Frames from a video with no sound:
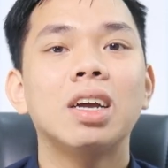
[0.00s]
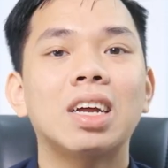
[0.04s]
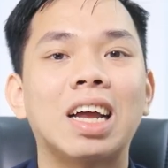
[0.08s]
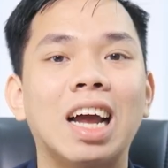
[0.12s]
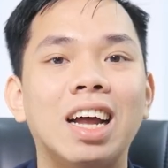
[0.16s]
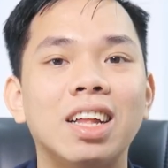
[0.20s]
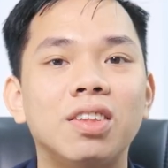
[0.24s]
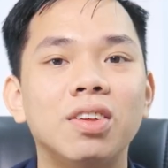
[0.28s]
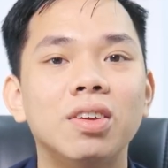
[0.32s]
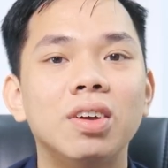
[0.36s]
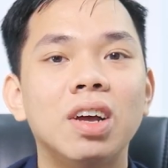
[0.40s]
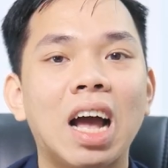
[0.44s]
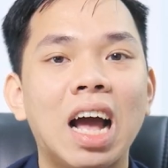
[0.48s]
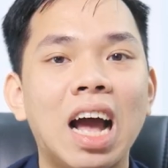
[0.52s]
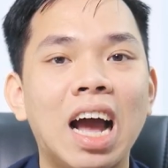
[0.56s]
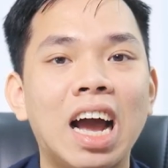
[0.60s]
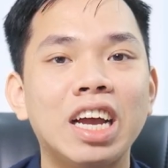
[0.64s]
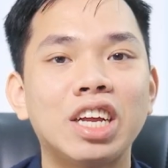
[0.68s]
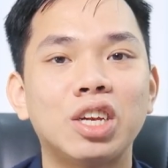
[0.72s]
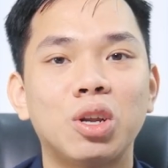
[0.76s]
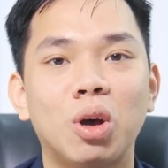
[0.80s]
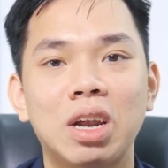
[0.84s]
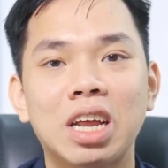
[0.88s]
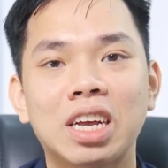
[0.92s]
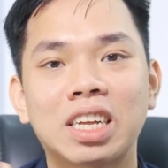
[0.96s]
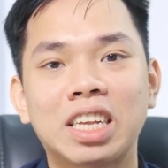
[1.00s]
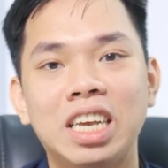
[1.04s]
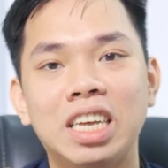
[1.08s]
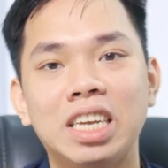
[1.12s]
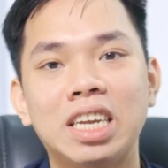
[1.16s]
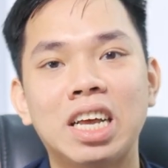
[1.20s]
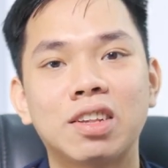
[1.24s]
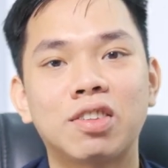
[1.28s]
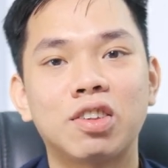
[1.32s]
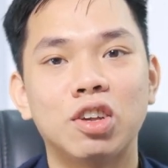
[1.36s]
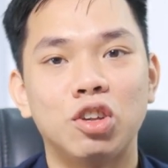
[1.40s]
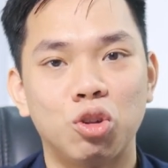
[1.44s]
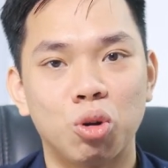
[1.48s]
Cái thứ hai đó là kỹ
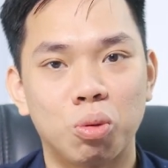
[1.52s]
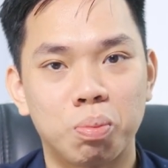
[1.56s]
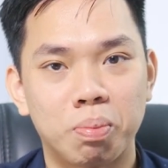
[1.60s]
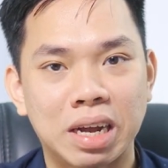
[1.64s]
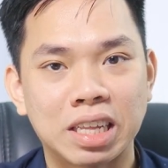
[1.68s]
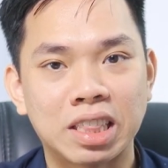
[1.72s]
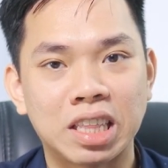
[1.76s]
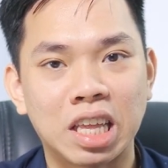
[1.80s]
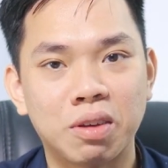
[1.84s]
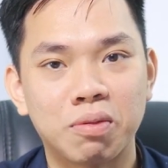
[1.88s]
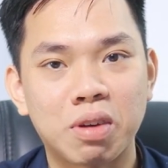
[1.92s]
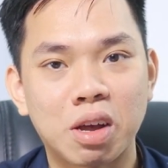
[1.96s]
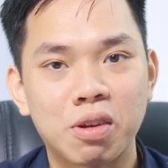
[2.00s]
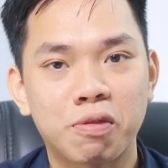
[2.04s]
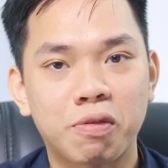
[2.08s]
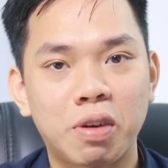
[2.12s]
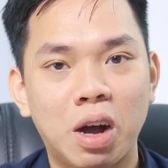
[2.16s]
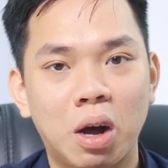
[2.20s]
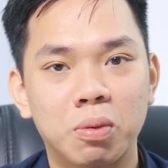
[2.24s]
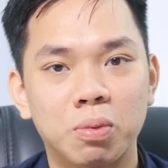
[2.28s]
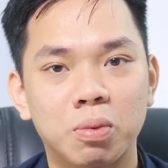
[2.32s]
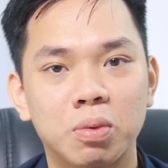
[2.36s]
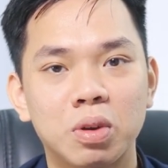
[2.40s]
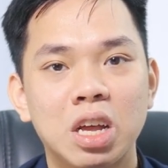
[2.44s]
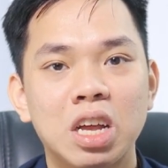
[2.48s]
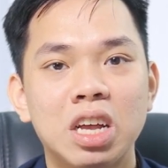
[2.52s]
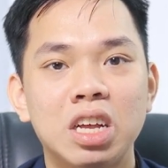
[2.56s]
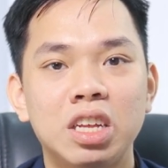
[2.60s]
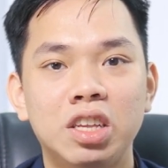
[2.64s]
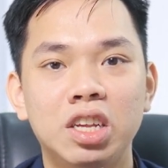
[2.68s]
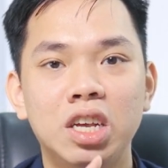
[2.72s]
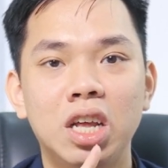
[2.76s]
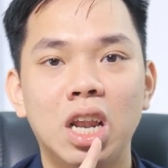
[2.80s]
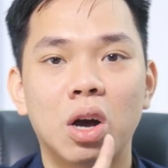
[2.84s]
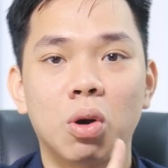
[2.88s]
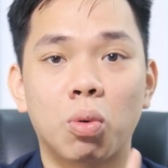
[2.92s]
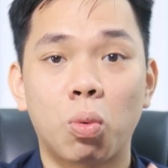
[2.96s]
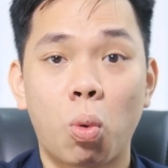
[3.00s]
năng sử dụng máy tính văn phòng
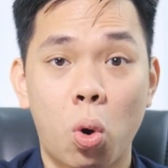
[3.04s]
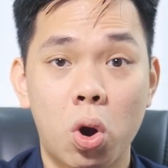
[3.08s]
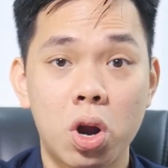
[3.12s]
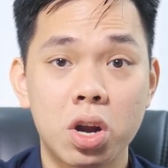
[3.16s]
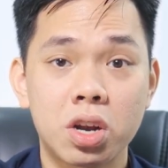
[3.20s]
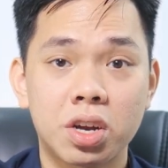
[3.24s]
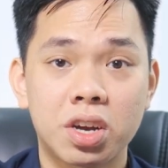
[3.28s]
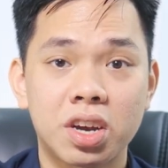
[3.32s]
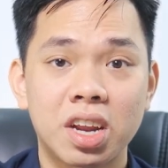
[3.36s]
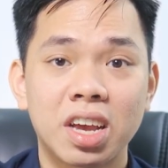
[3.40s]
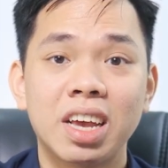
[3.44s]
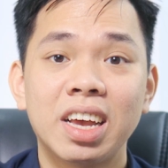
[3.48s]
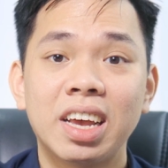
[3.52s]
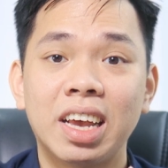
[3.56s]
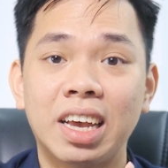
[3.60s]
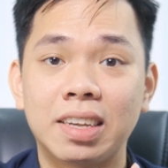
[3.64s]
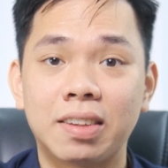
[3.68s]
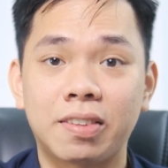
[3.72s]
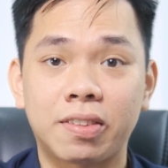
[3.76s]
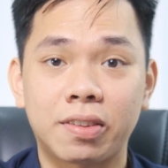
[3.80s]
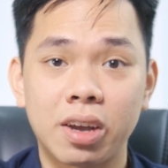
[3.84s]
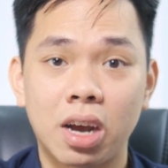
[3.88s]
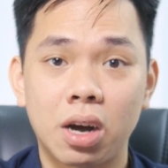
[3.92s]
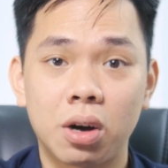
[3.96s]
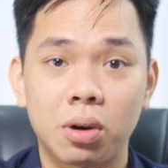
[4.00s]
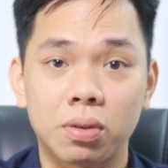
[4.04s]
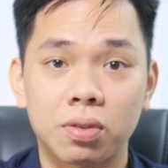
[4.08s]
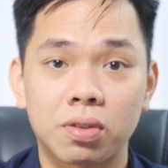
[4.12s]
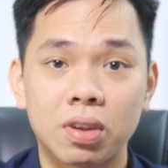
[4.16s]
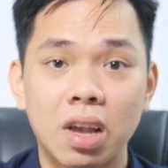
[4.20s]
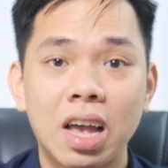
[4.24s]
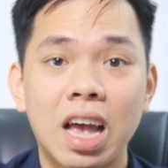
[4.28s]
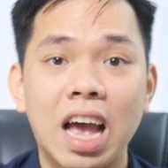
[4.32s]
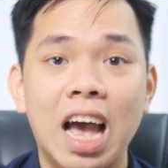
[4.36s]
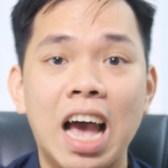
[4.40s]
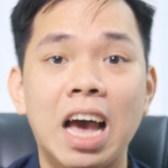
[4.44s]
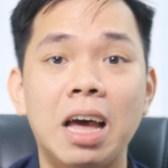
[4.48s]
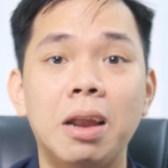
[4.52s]
như là Word, Excel
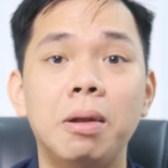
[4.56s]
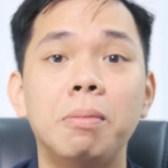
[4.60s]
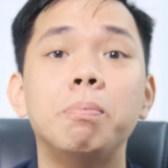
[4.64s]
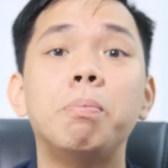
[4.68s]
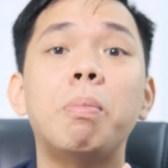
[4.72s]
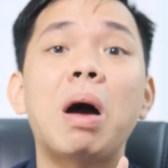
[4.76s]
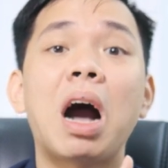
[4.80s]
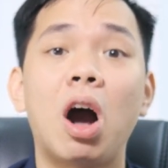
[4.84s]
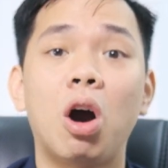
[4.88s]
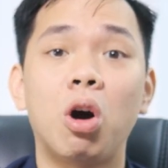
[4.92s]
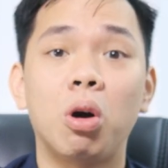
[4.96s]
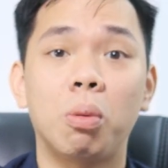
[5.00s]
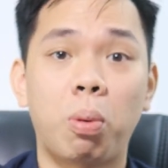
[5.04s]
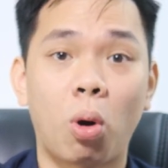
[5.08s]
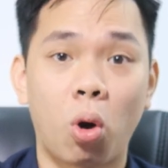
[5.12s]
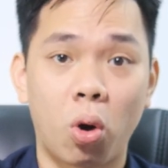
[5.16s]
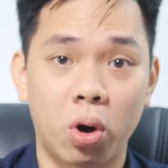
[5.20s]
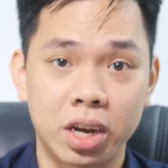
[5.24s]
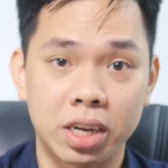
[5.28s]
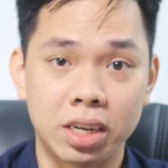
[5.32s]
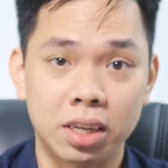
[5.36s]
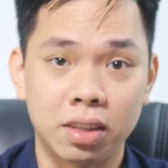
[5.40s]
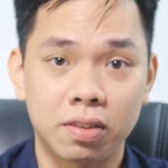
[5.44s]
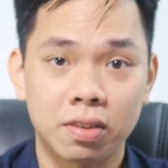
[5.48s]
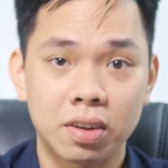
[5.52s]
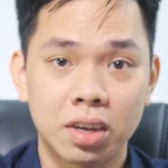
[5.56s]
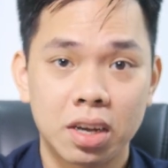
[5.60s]
and PowerPoint.